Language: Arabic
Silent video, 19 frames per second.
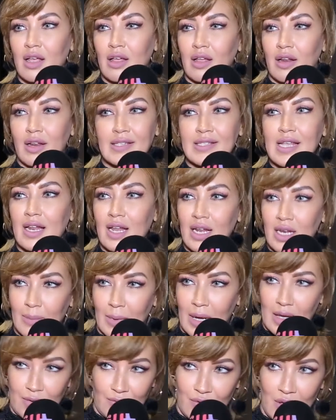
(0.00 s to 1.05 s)
الرساله اللي
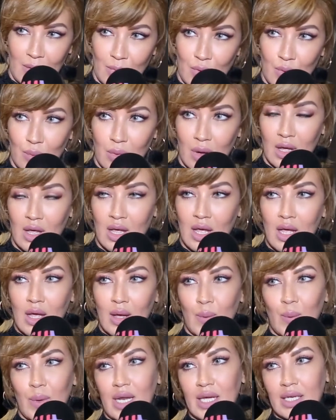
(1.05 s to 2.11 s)
بغى يفهم هو
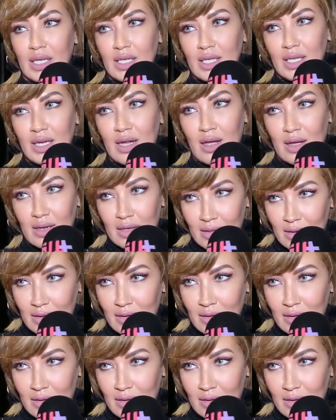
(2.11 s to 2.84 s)
ولكن الا